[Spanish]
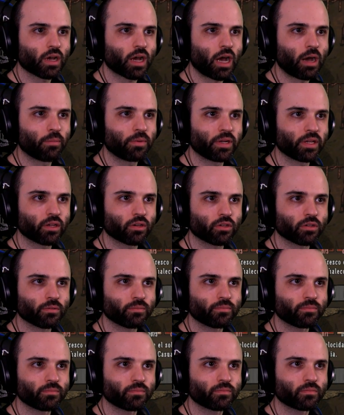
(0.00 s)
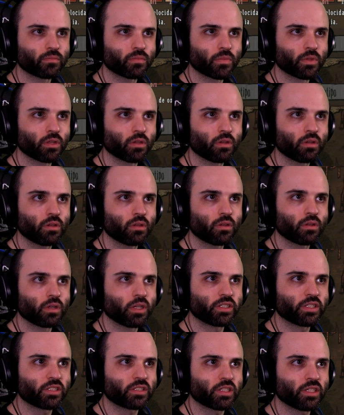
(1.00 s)
Abrigo. ¿Es
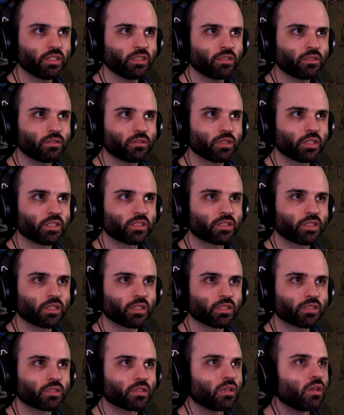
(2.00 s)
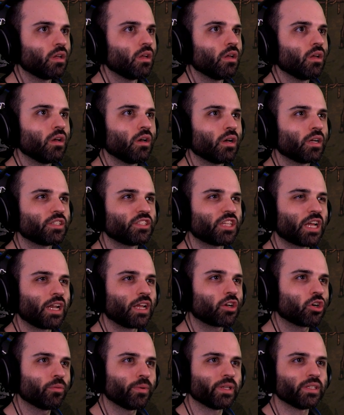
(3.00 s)
pues este es? Este es.
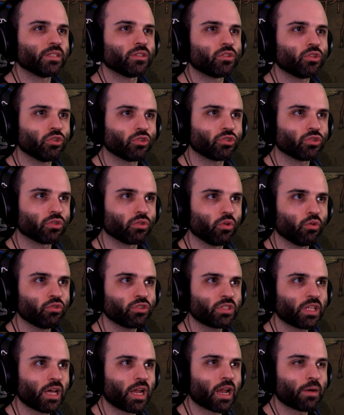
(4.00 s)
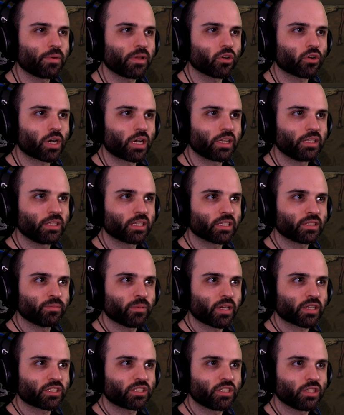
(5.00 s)
Chaleco ventoso. Luego está el abrigo caliente que es
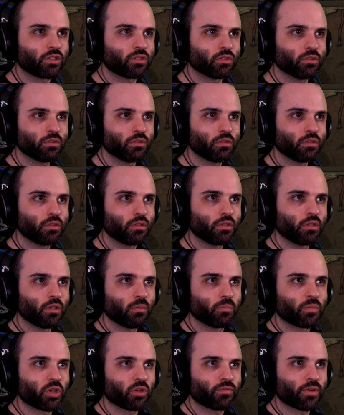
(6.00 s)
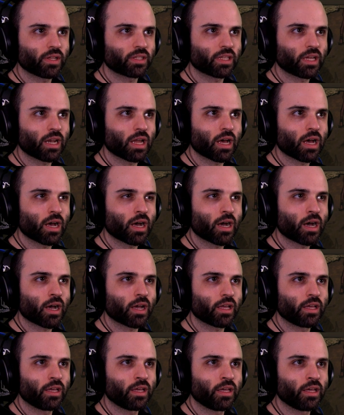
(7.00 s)
más cheto. Pero falta la
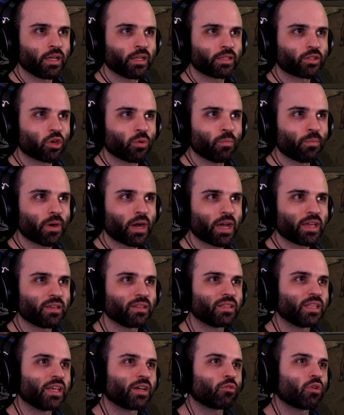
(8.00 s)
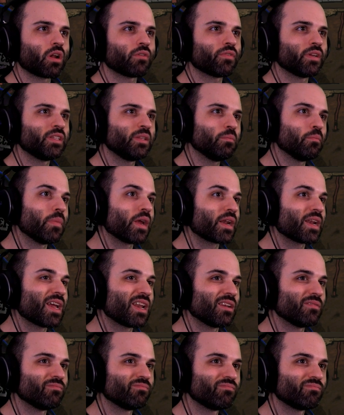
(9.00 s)
eh, trompa de colafante
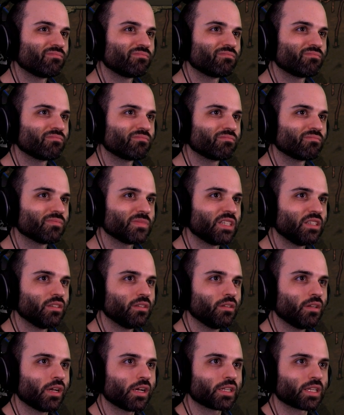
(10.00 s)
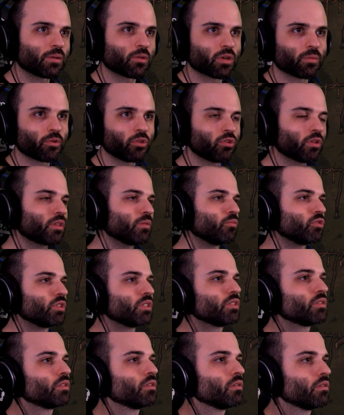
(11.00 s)
invernal. Así que por lo pronto hacemos
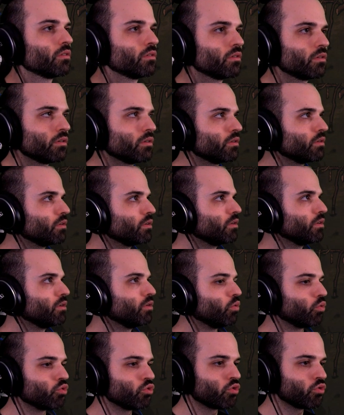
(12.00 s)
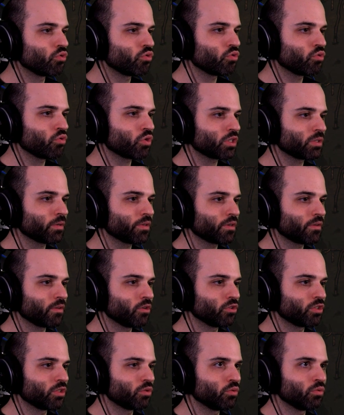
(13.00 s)
este. ¿Qué se va a hacer de
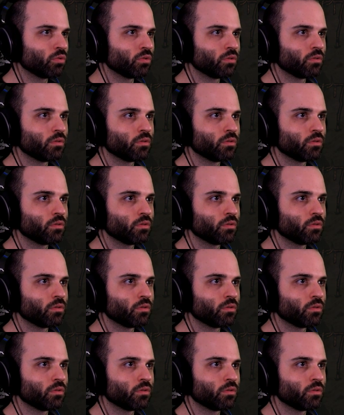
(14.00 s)
noche tú?